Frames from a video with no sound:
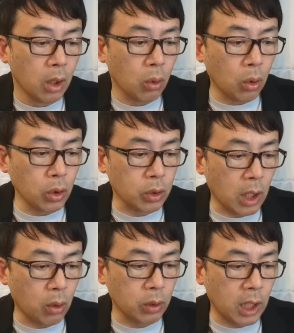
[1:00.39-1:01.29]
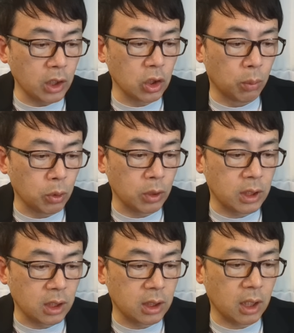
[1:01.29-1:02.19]
河野太郎大臣のもとに
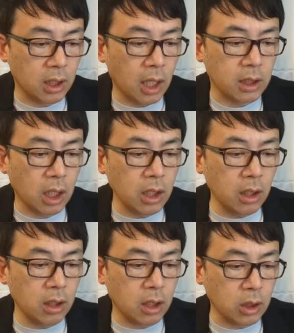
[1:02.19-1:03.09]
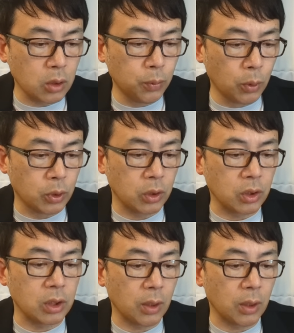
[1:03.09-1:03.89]
設置された再エネタスクフォースについ